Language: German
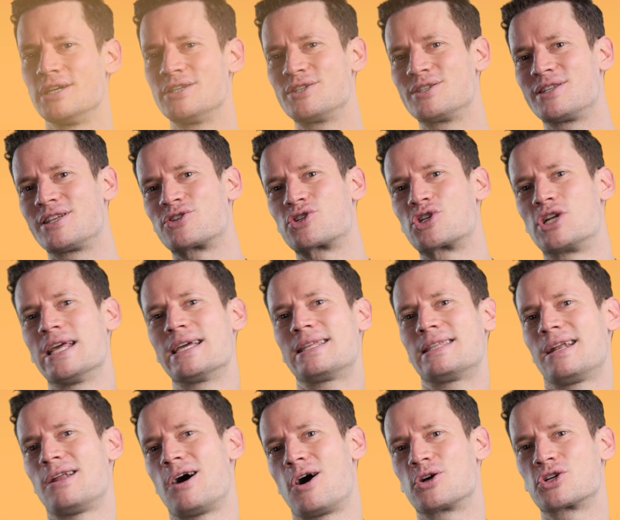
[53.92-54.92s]
das, das schlägt
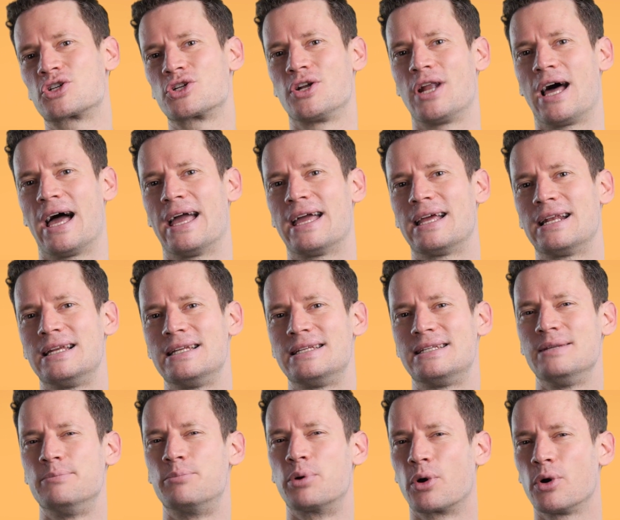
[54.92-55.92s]
dann auch schon
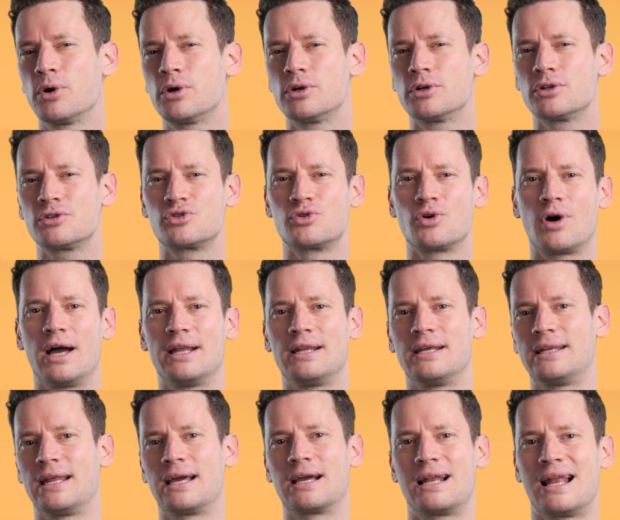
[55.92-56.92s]
eigentlich die Brücke zu
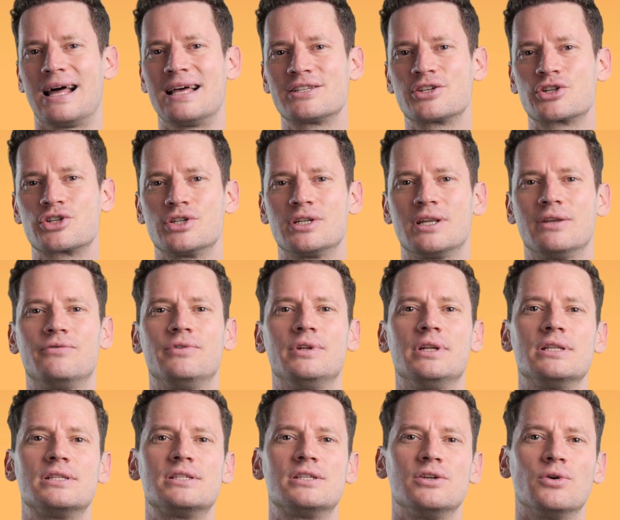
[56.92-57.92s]
einer der klassischen
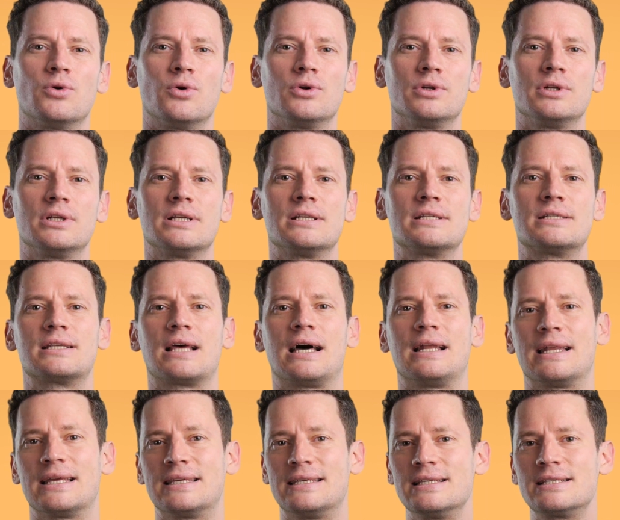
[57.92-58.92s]
Definitionen des
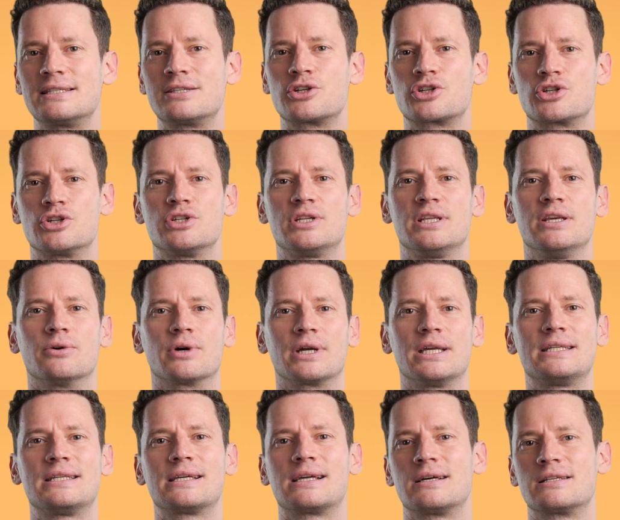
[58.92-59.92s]
anarchistischen
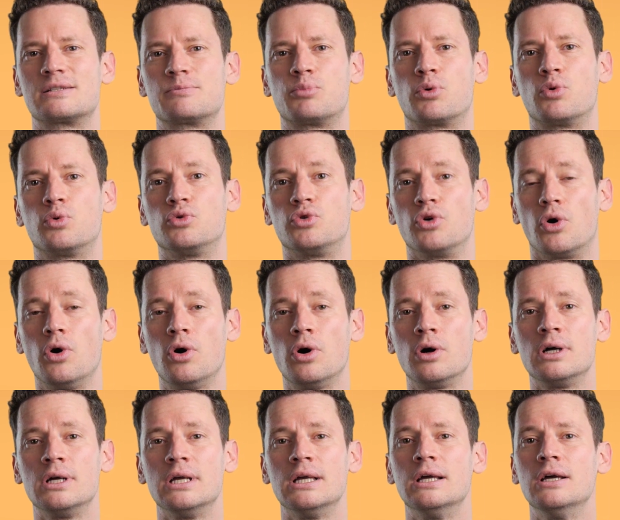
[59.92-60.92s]
Theoretikers
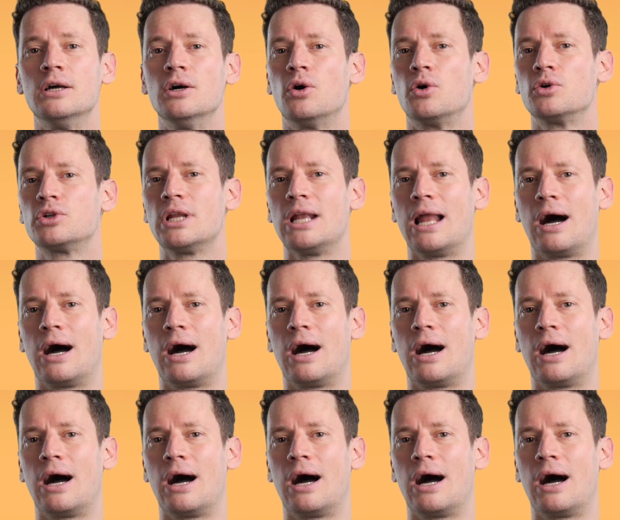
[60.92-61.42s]
Proudhon und die